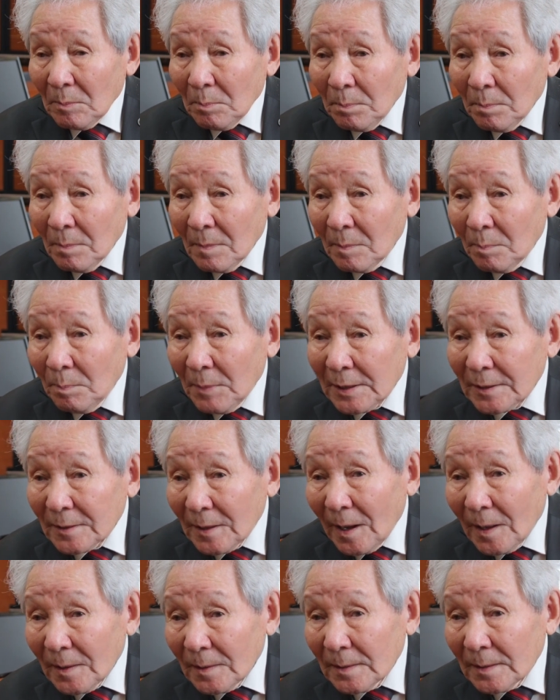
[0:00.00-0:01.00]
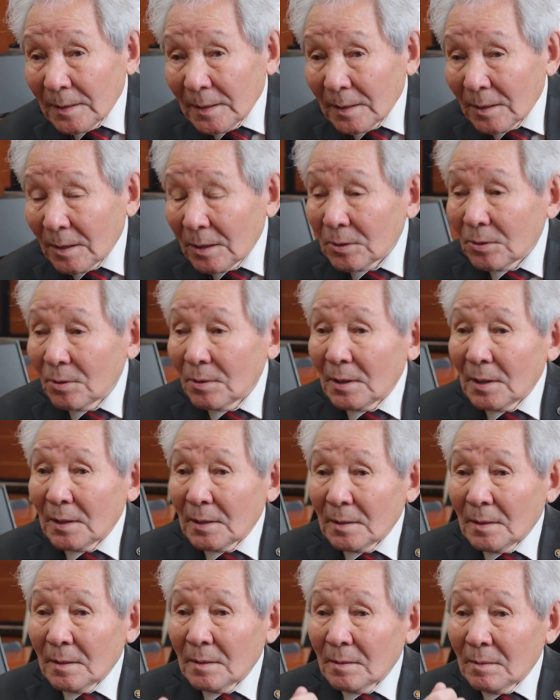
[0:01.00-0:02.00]
металлы,
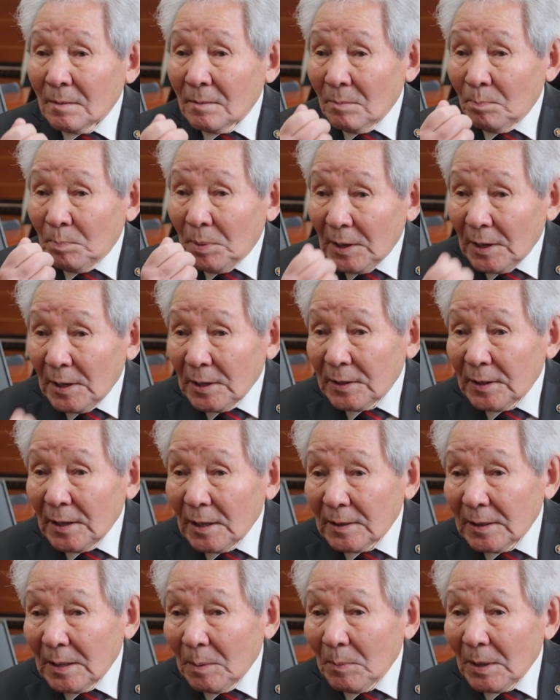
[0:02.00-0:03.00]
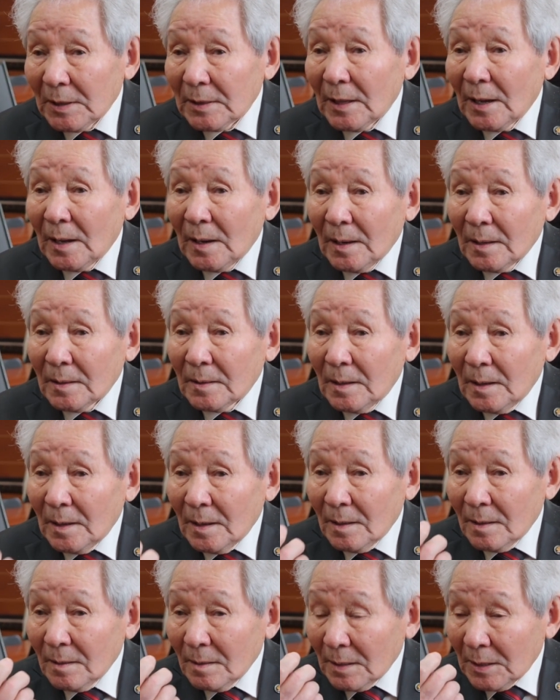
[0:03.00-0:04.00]
которые приоритетный металлик
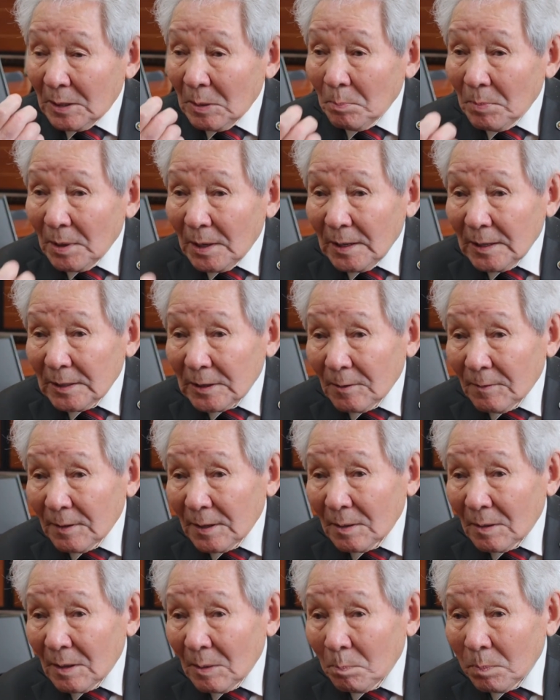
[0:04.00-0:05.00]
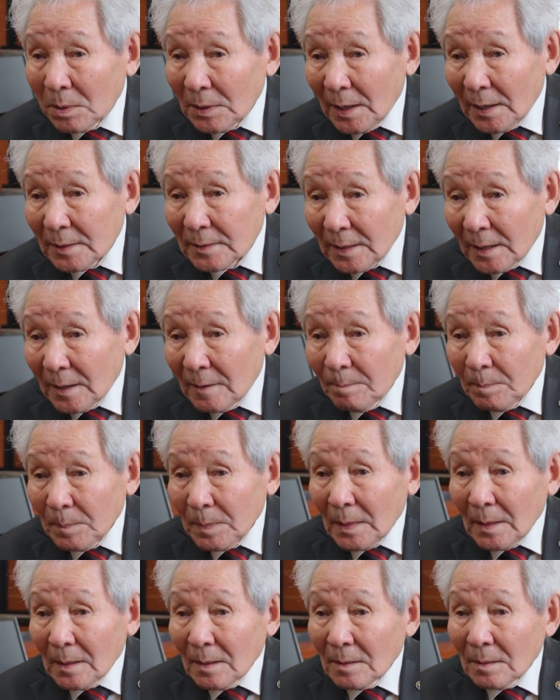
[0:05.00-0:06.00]
для кимберлитовой плата,
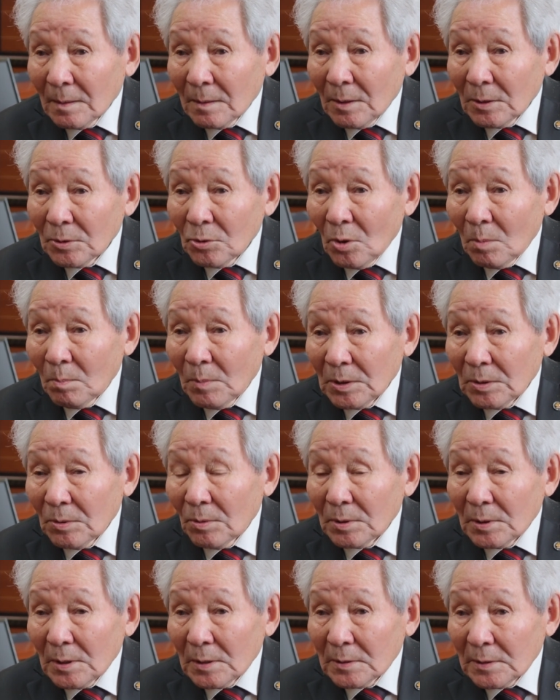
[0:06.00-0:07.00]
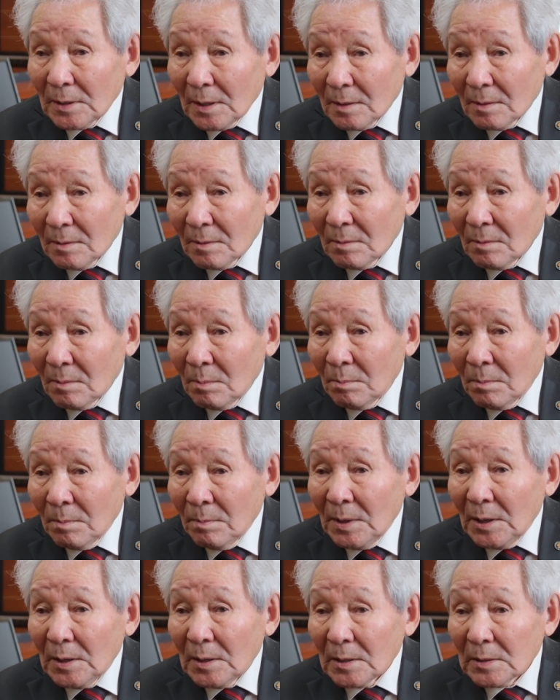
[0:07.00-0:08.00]
э, к которым относится
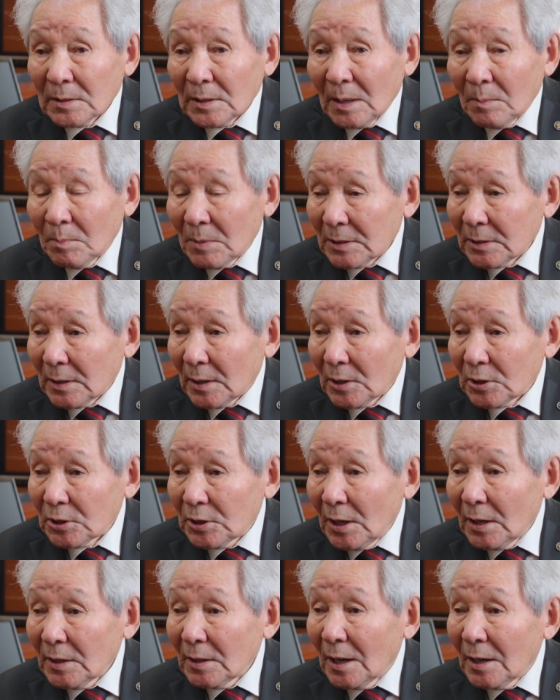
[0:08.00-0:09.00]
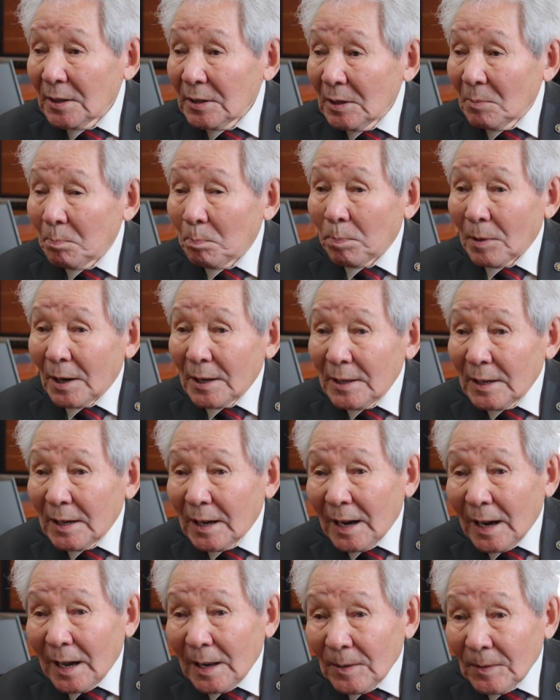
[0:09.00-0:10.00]
Мильнинское месторождение, они
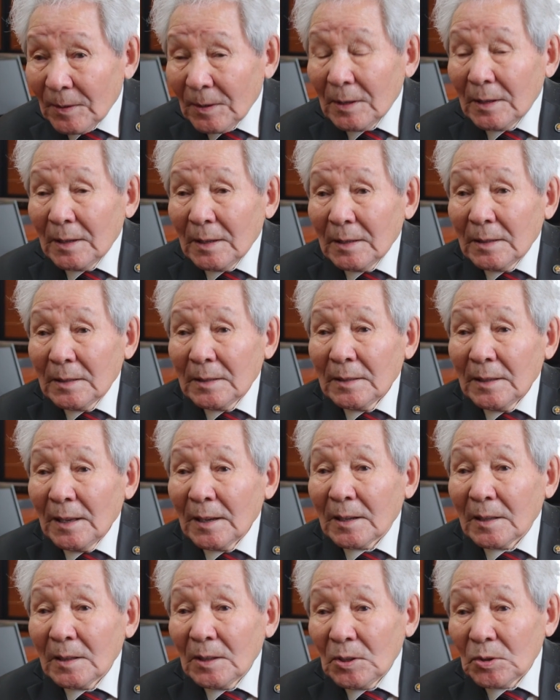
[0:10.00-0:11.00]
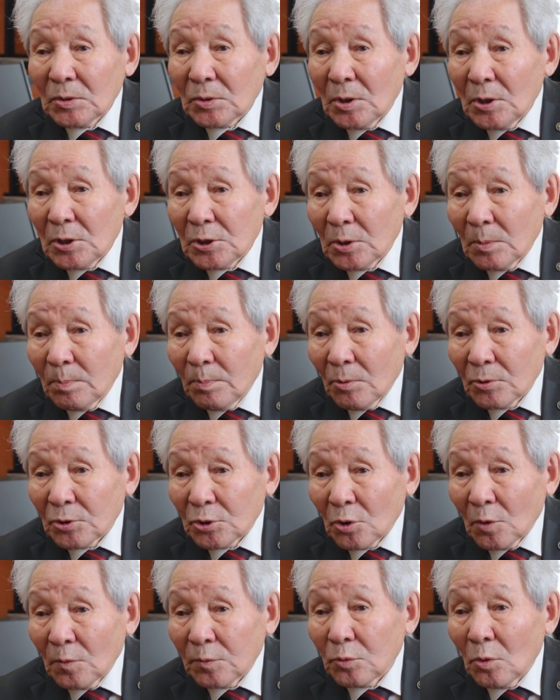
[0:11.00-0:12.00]
проникали экологическую
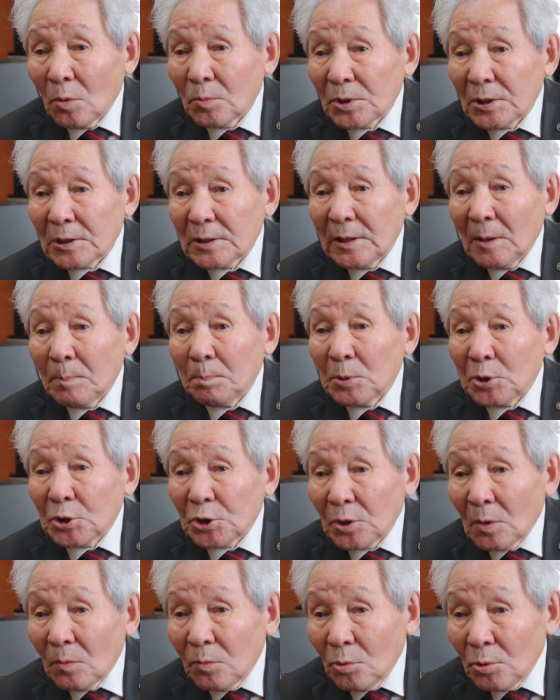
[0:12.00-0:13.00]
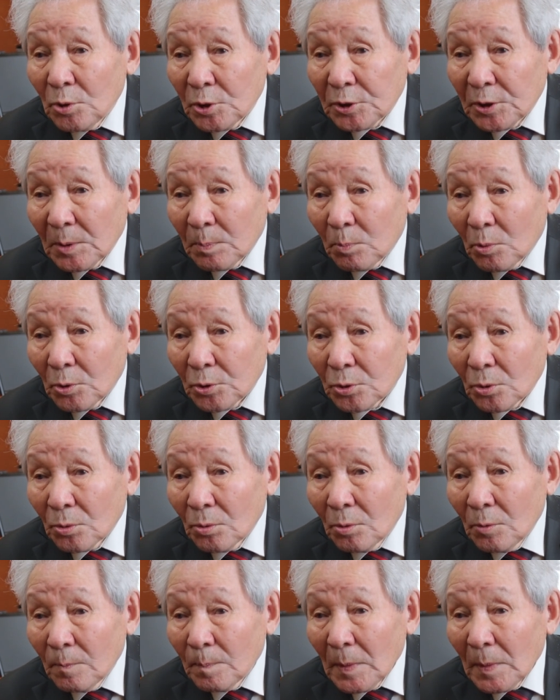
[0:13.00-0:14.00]
цепочку, в том числе пищевую цепочку,